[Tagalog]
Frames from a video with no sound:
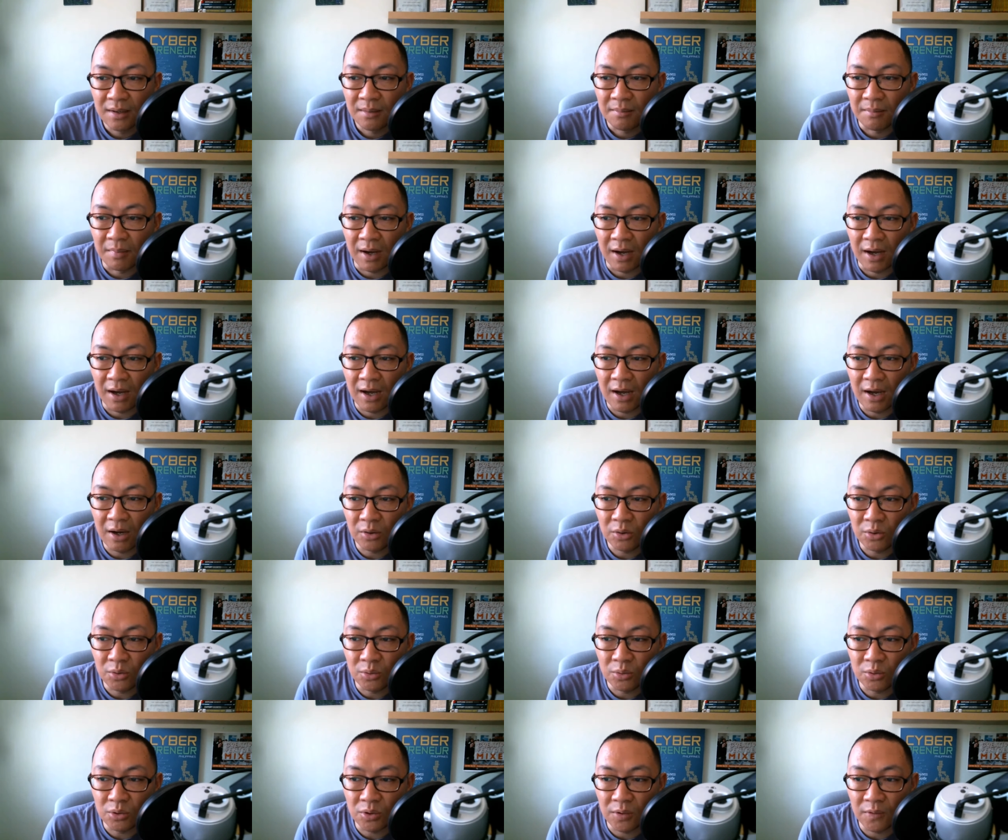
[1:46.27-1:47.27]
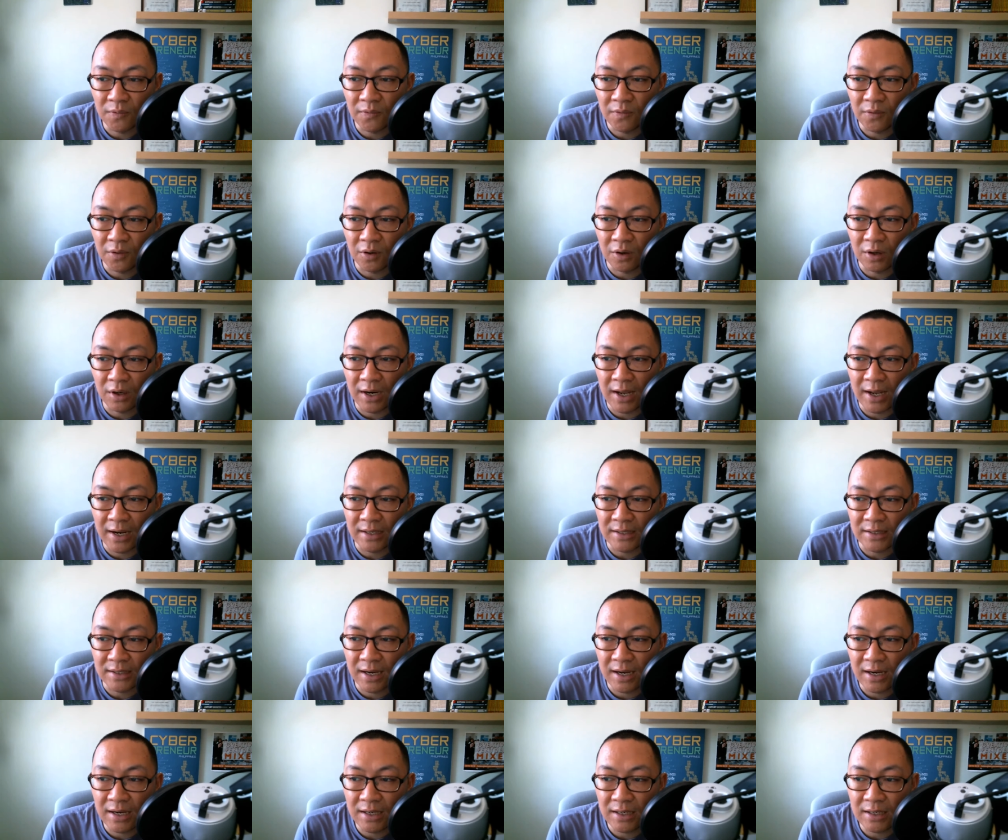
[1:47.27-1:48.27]
Mga how-tos of online
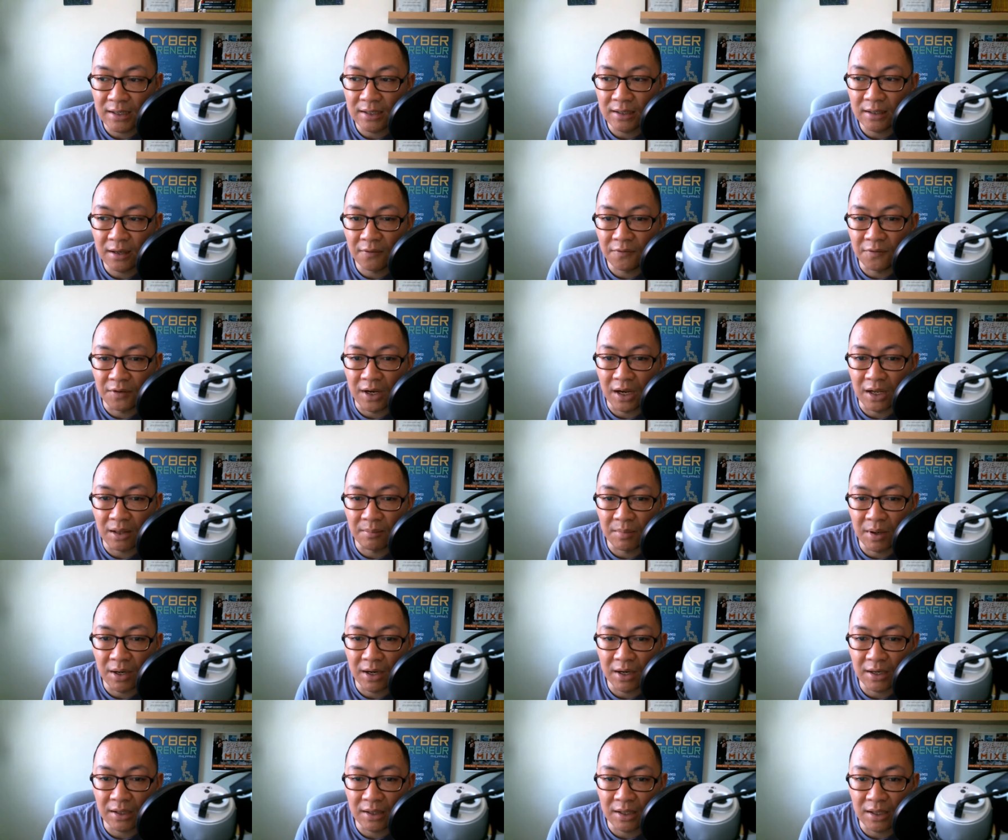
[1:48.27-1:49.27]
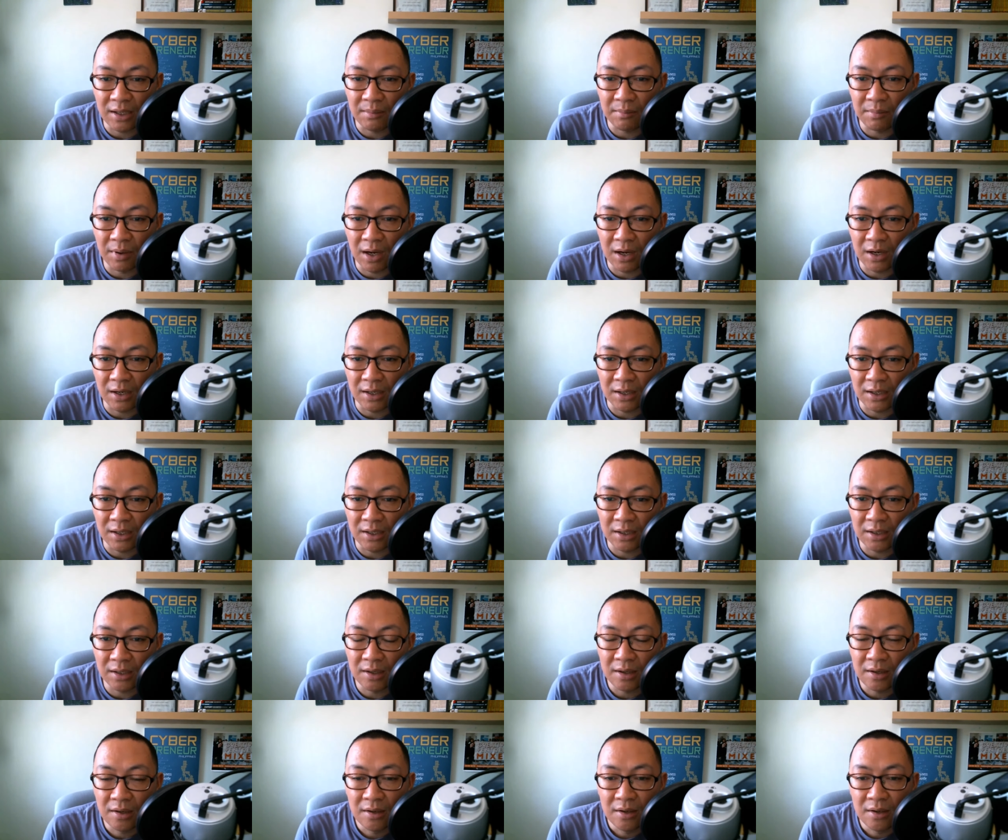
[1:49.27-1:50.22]
selling, affiliate marketing, blogging,